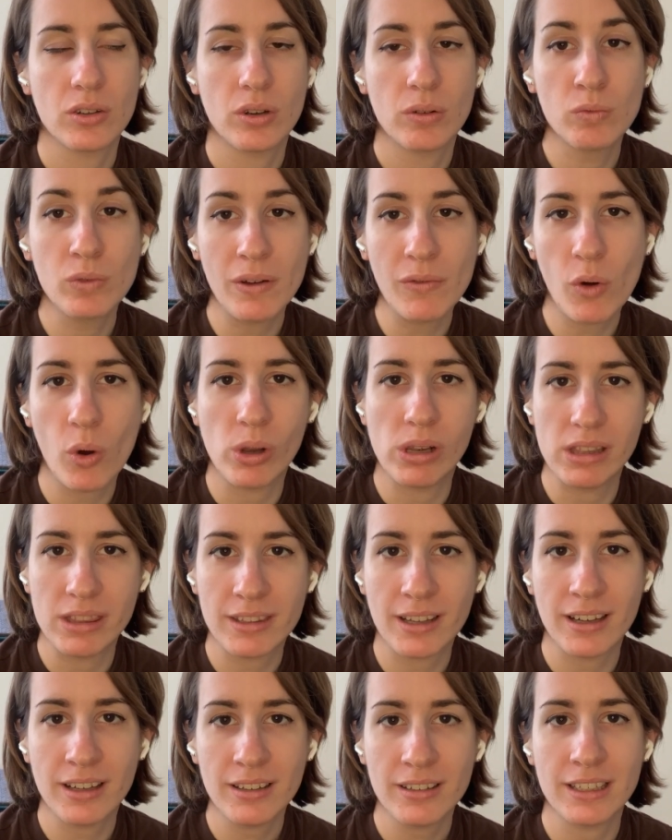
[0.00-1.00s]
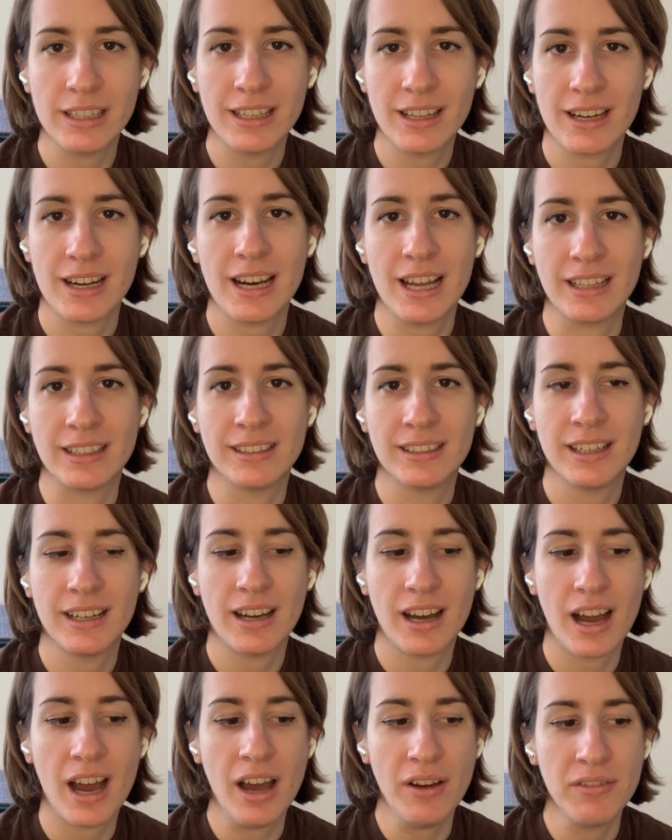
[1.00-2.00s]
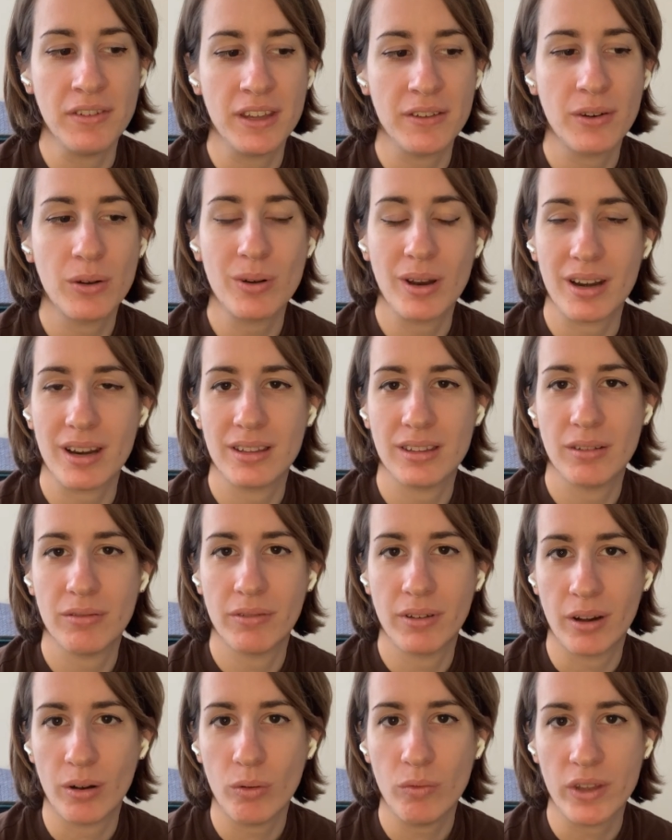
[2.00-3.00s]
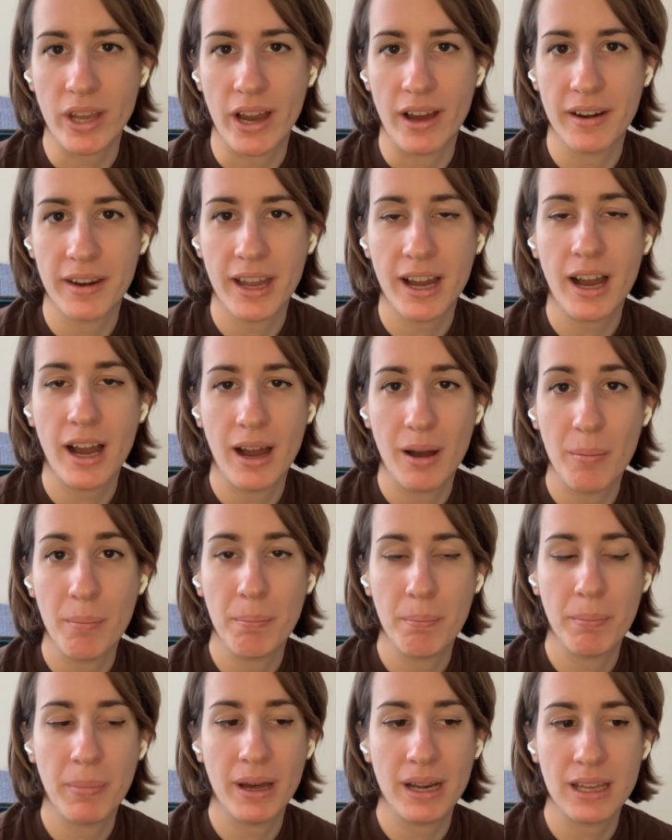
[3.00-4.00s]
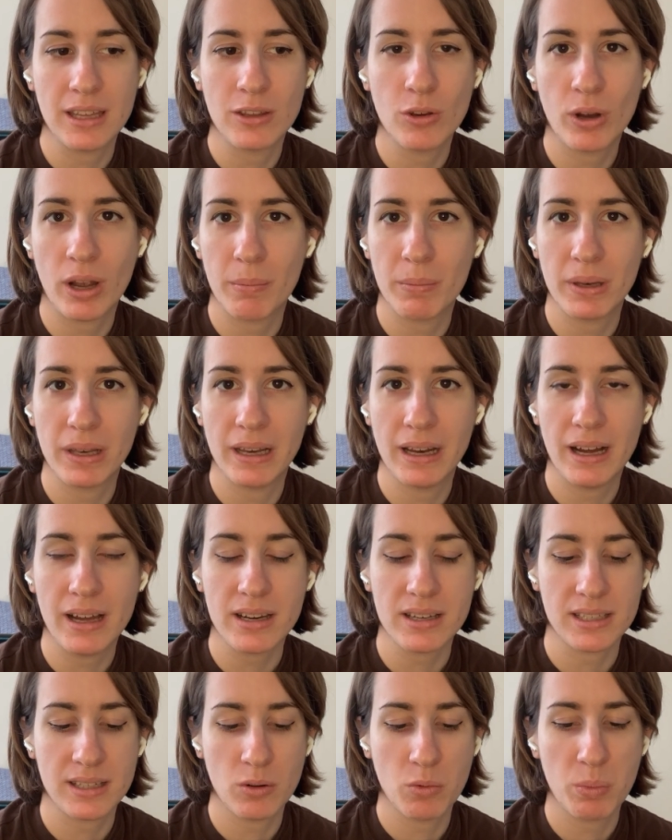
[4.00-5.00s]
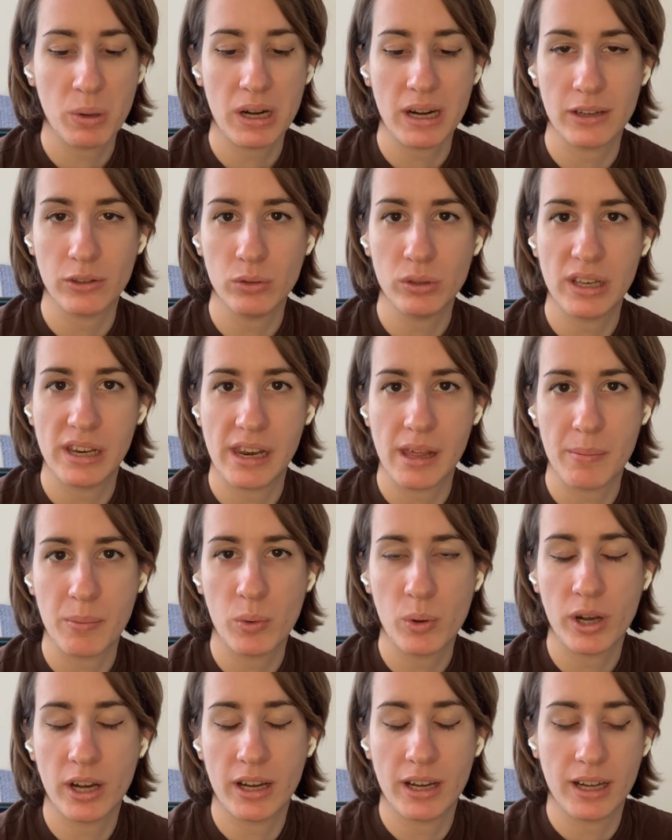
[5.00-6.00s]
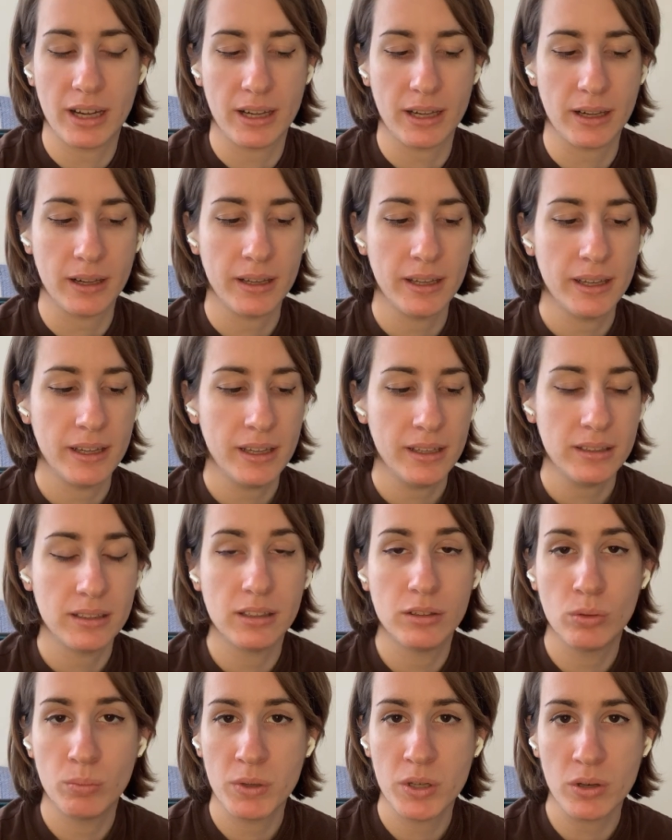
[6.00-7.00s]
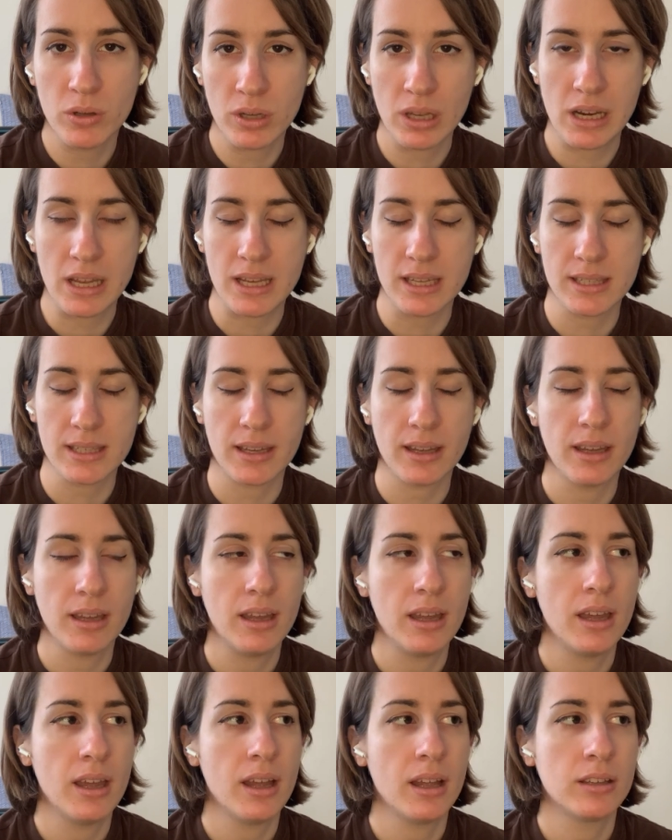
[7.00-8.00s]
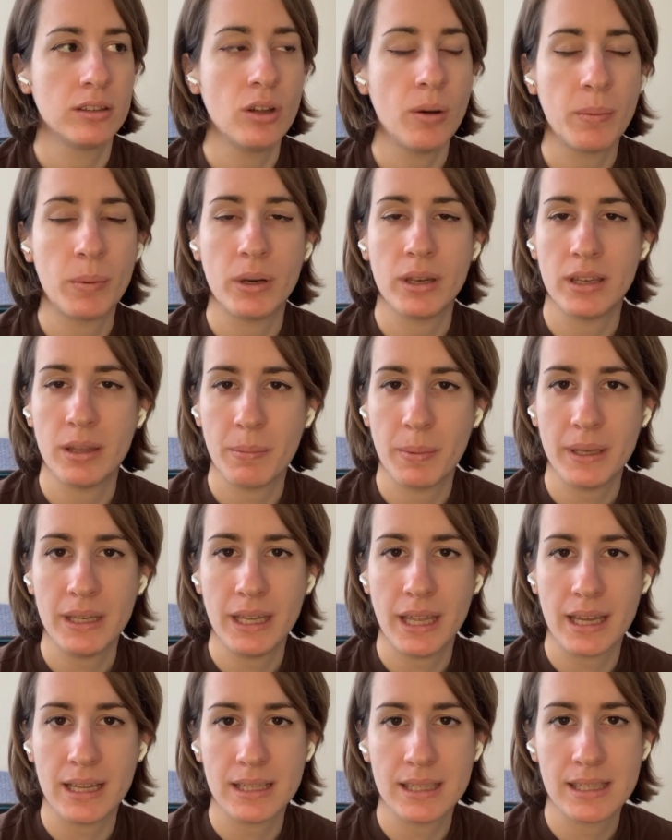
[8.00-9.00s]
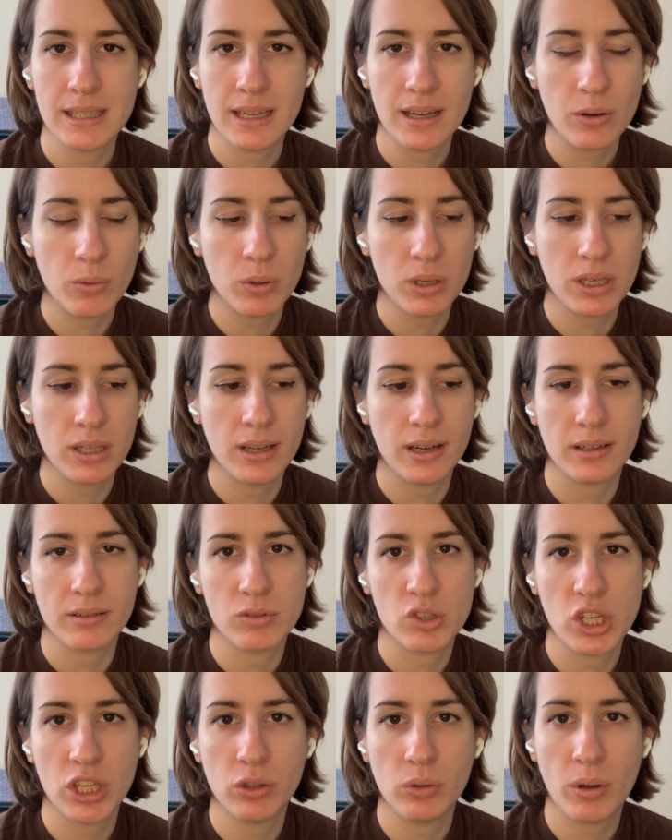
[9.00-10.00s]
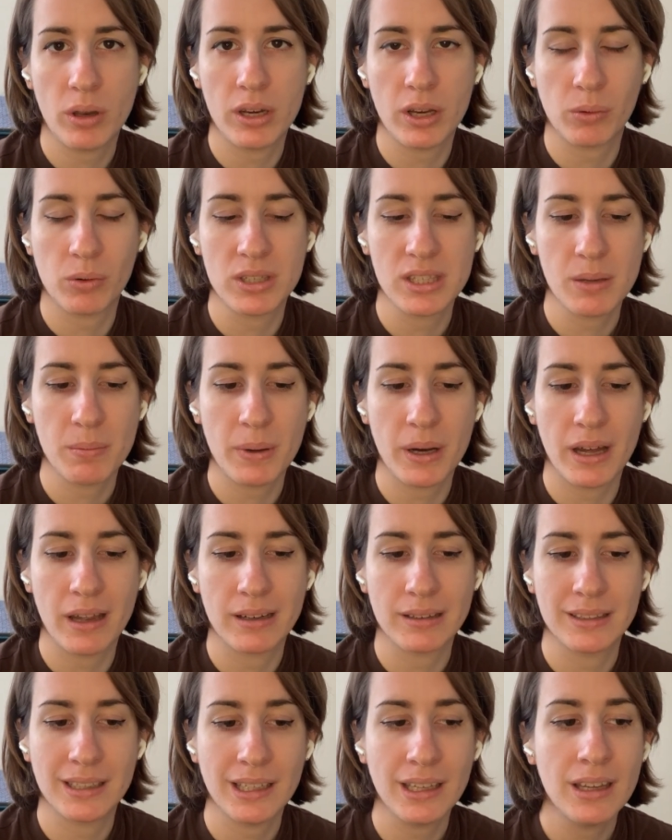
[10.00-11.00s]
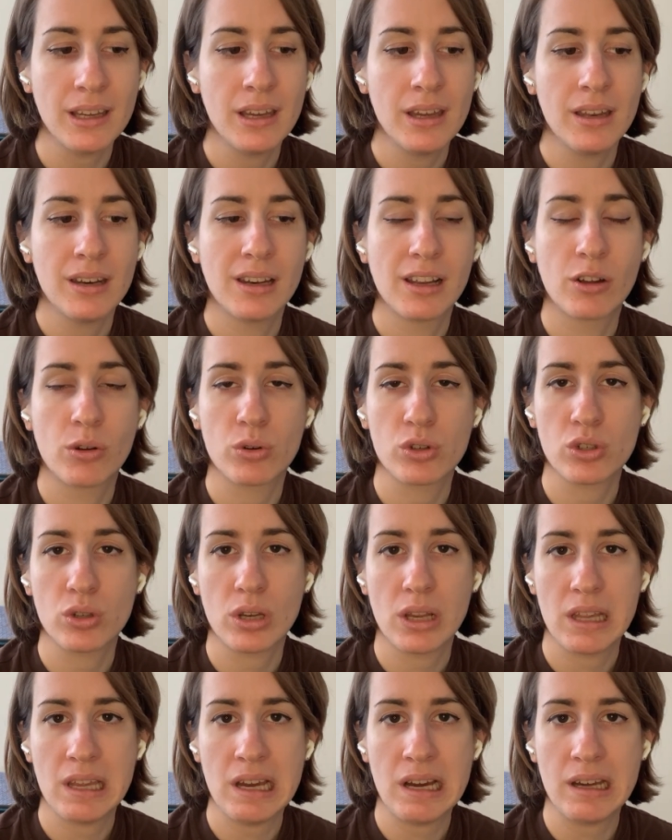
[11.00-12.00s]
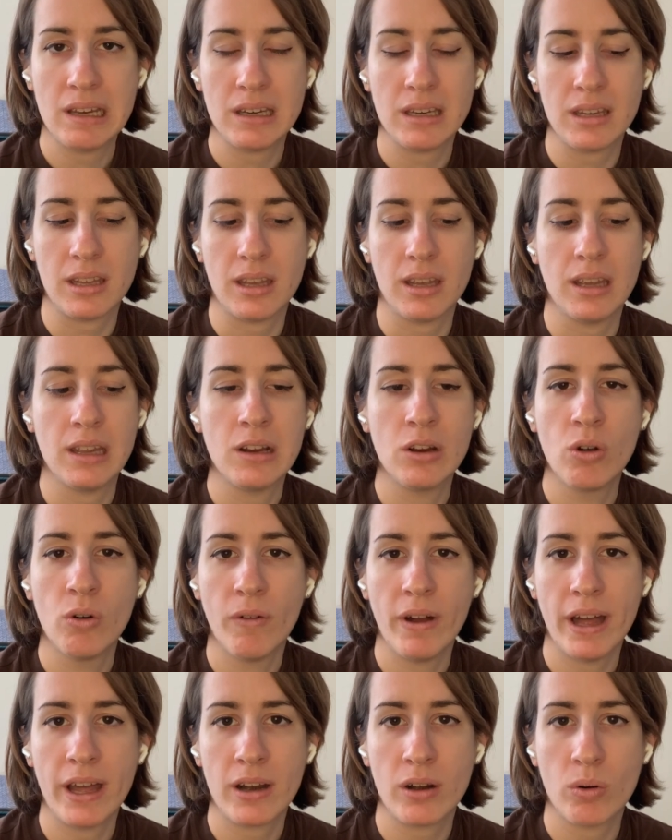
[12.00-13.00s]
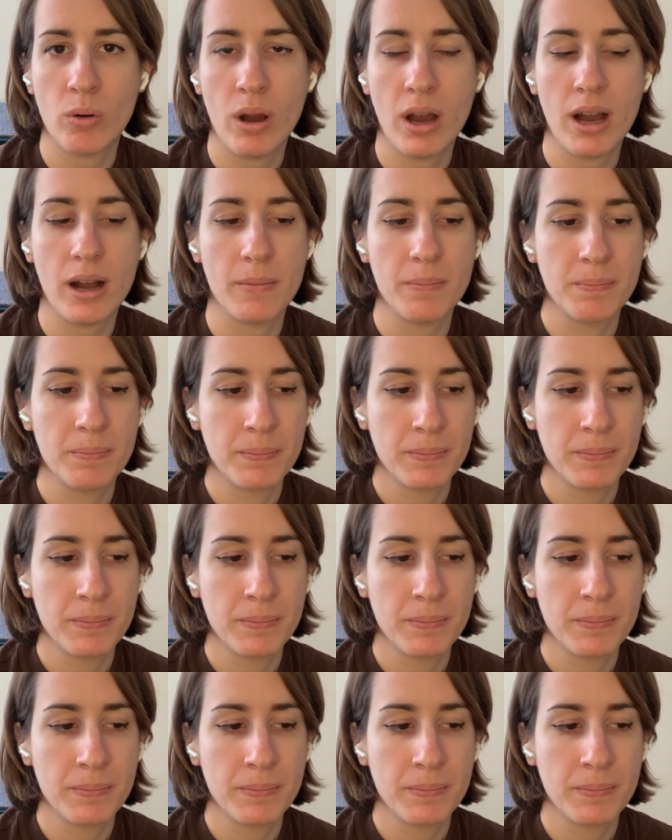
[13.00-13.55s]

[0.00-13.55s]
una volta l'Irlanda aveva una rete ferroviaria parecchio capillare, stiamo parlando dell'epoca del dominio inglese. Dopo l'indipendenza, quindi da 100 anni a questa parte, nel corso degli anni il governo ha